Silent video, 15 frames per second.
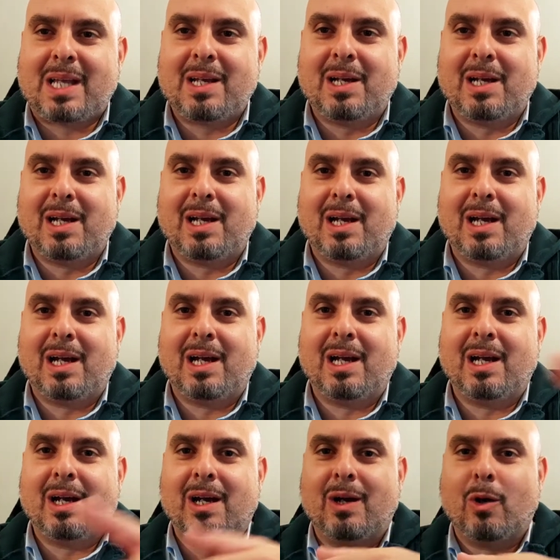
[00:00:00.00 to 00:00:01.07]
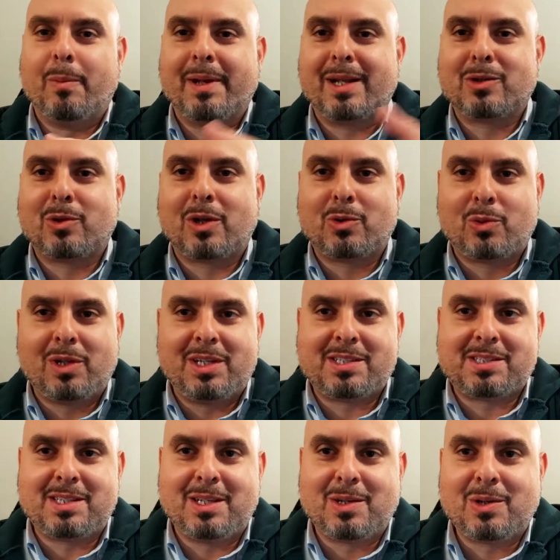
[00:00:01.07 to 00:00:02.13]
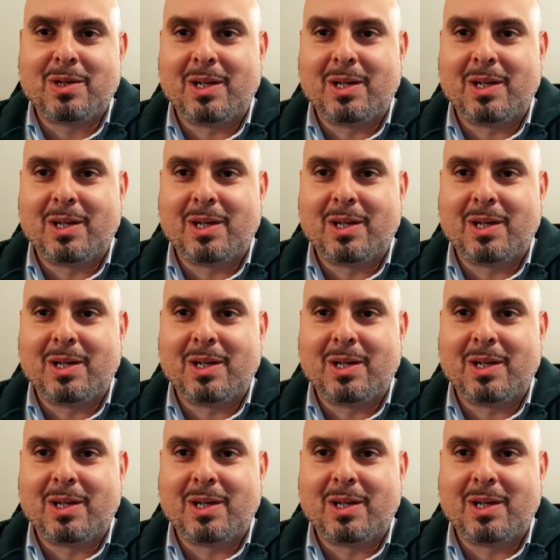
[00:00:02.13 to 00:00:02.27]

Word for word: eh, operatore turistico